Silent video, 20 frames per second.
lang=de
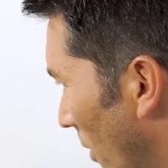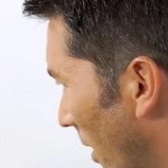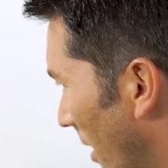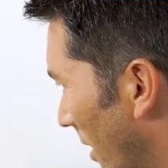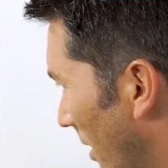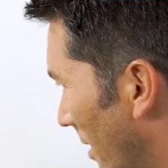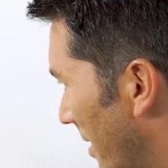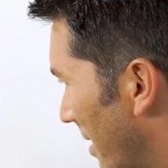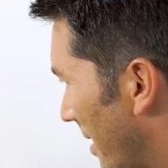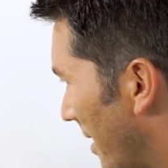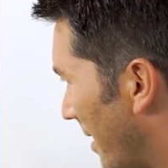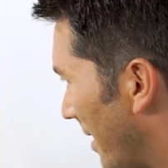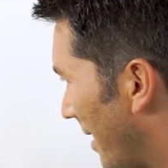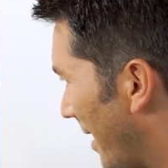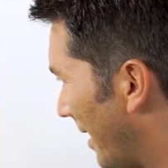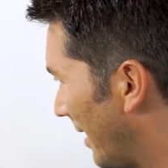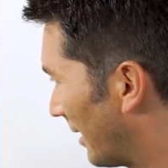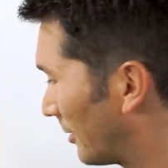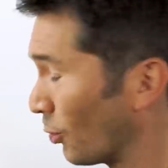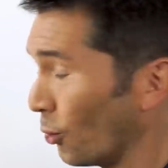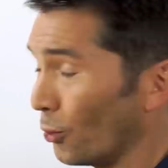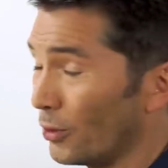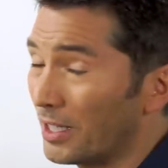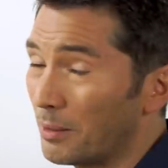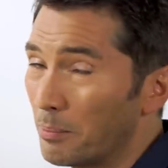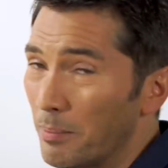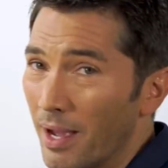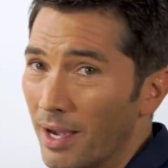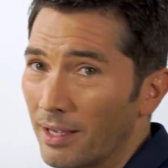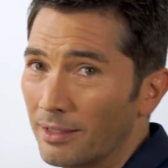oder
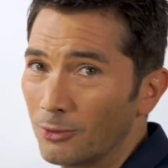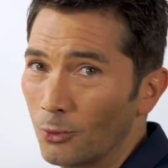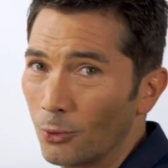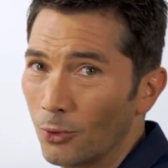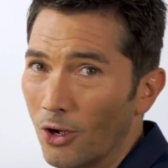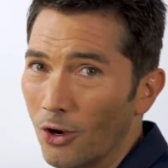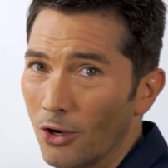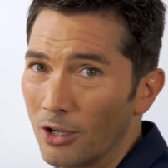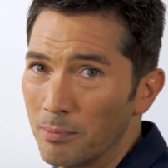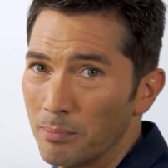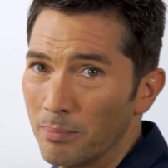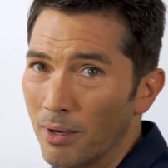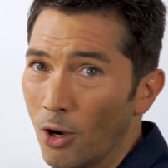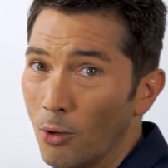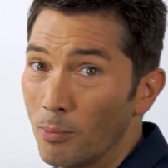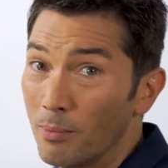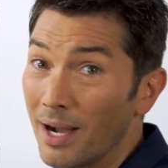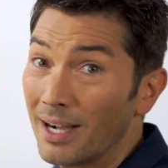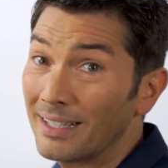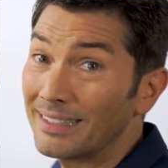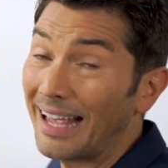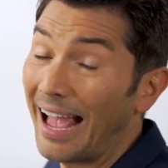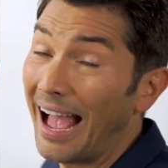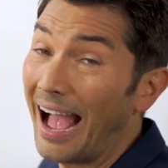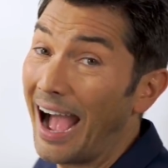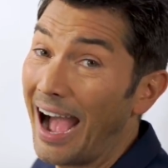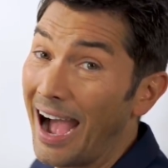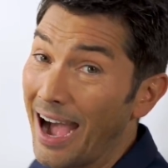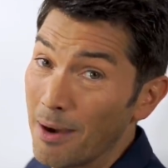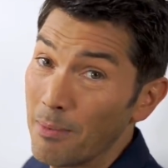Elektronikmärkten oder auch im Baumarkt,
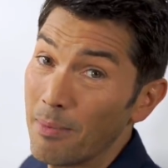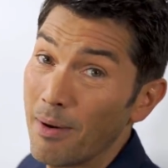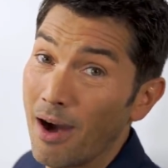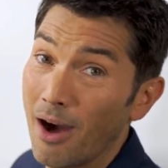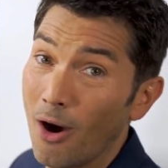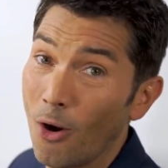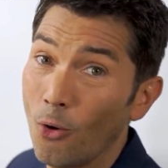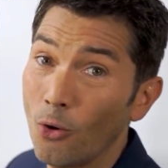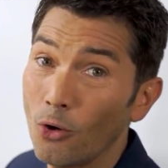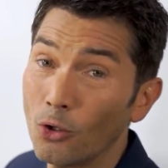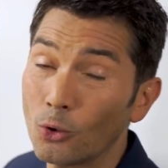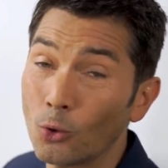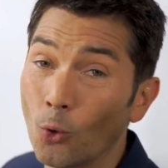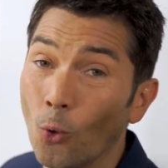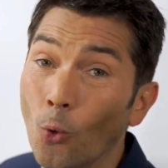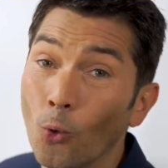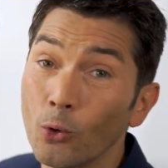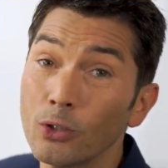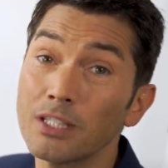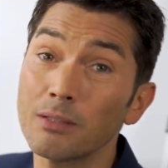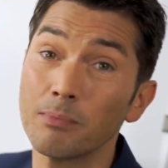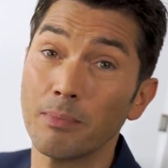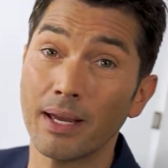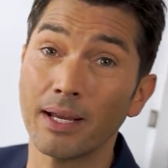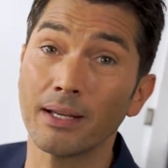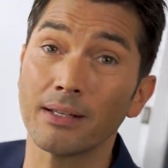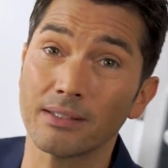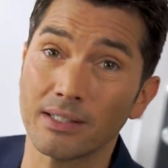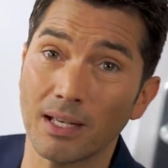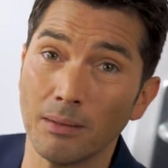aber auch
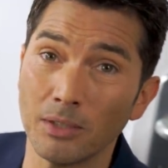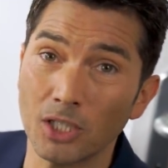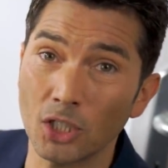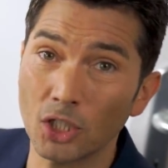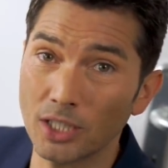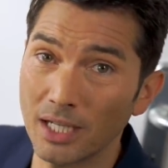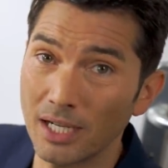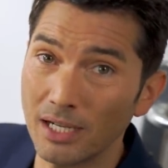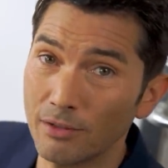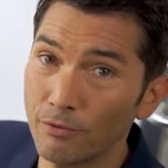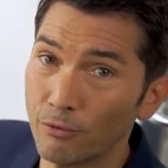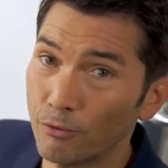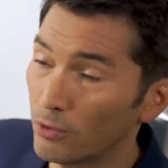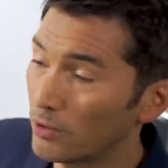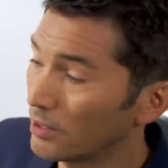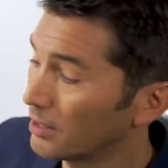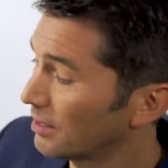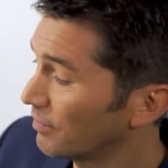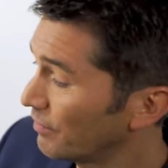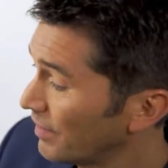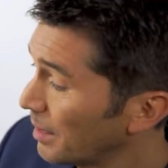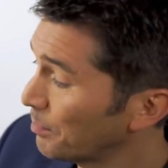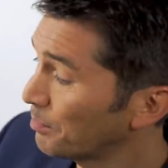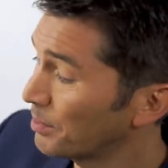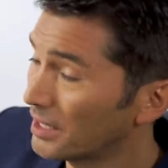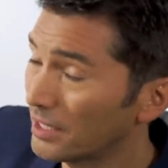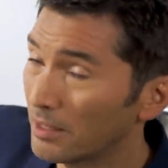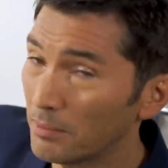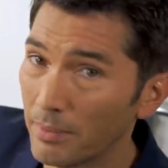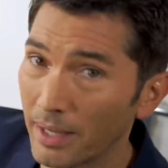Großmengen Sammelstellen für
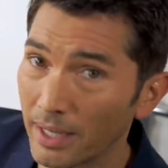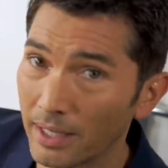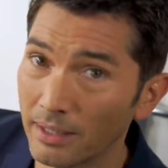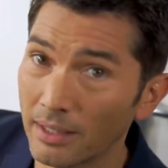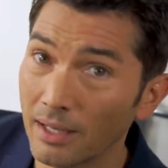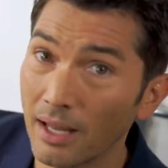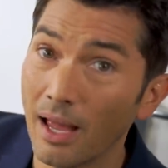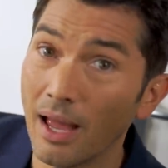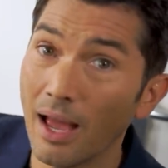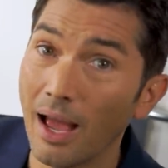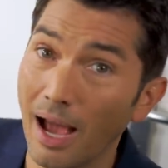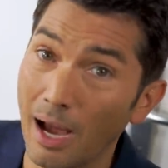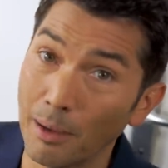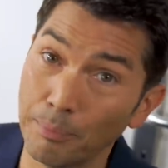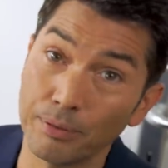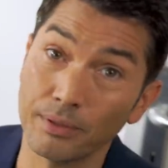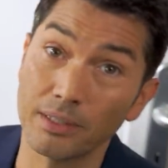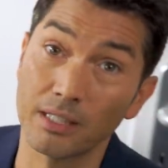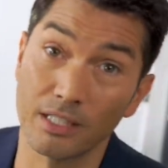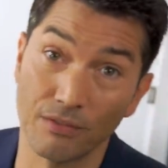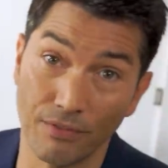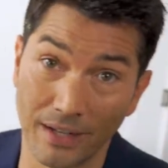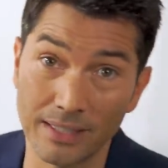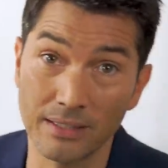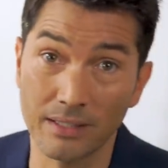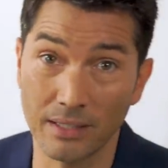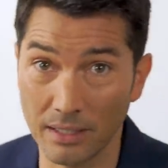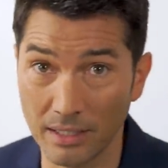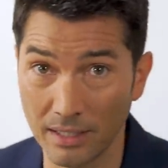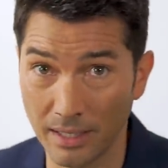gewerbliche Mengen ab
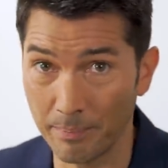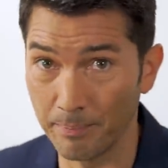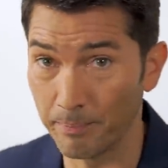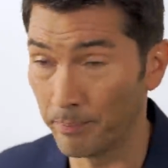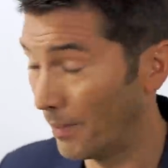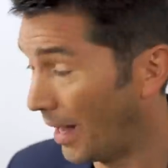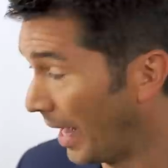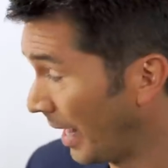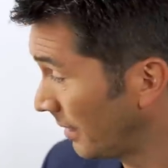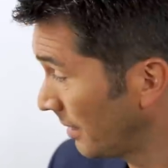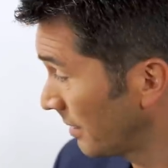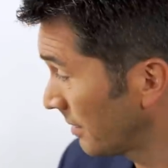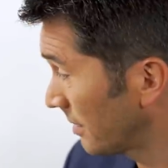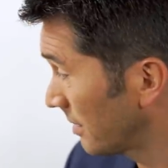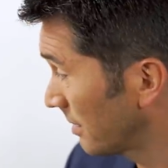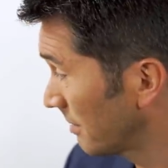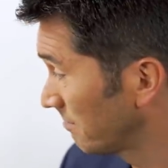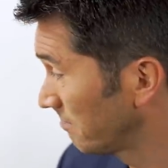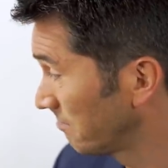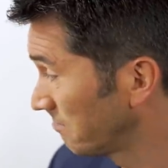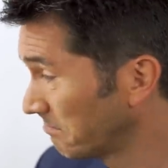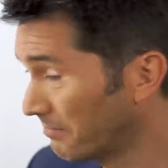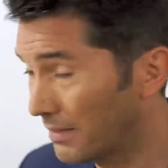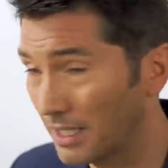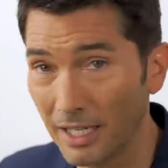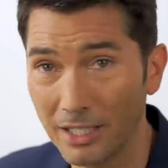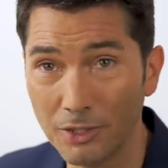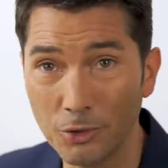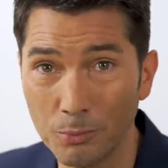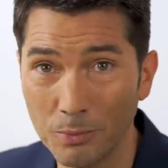20 Lampen. Alles
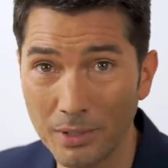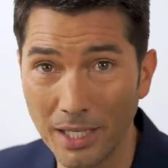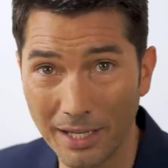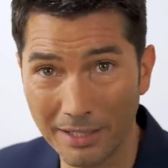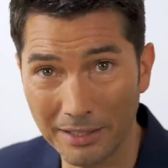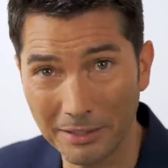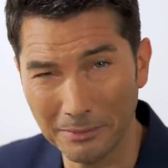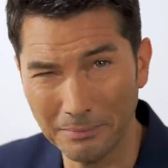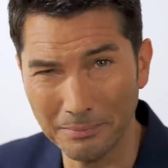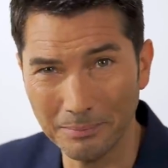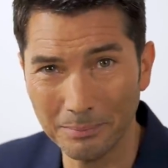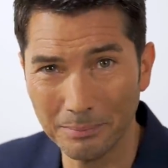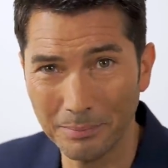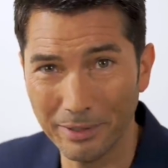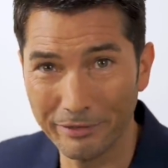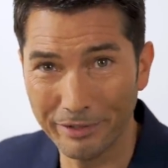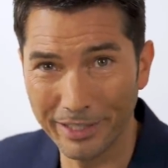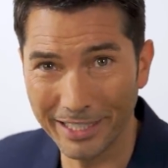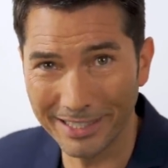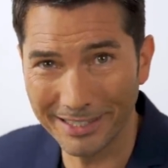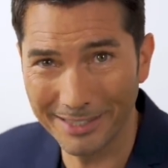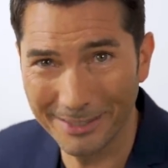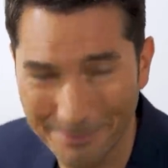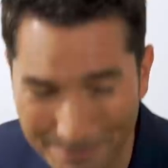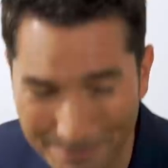gleich um die Ecke. Perfekt.